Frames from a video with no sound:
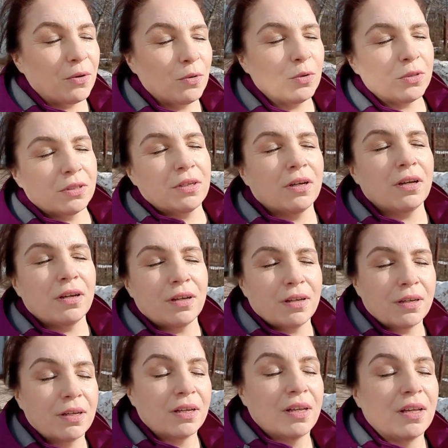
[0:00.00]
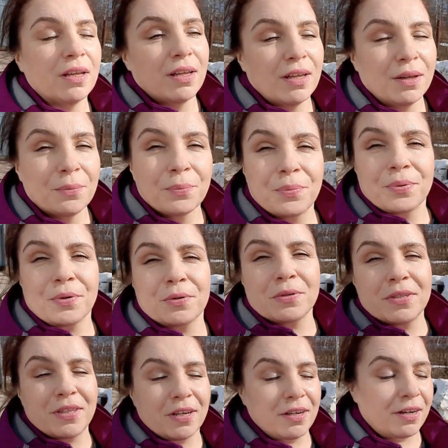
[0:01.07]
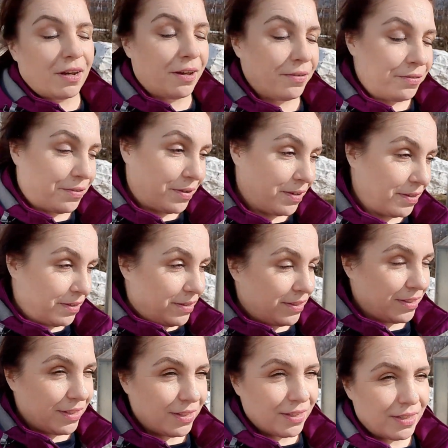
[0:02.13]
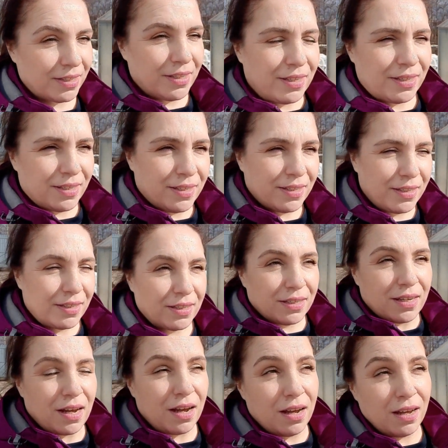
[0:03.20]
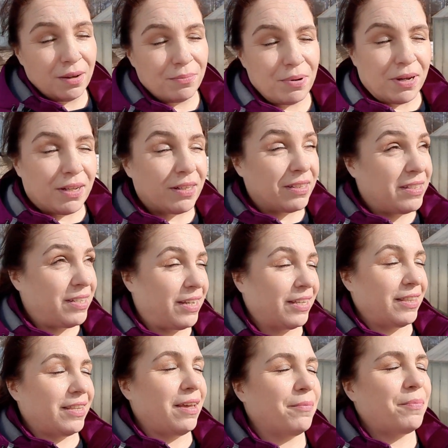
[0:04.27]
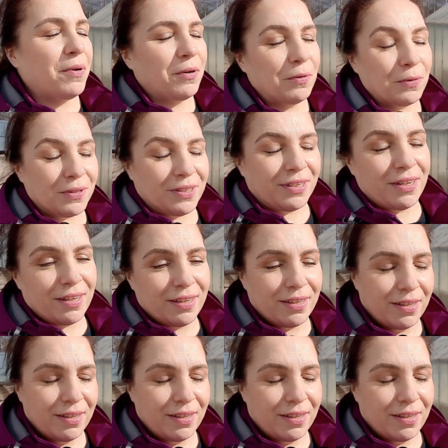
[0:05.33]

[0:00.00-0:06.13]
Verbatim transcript: погодка просто кайф. Погодка вообще классная. Обалденная погодка.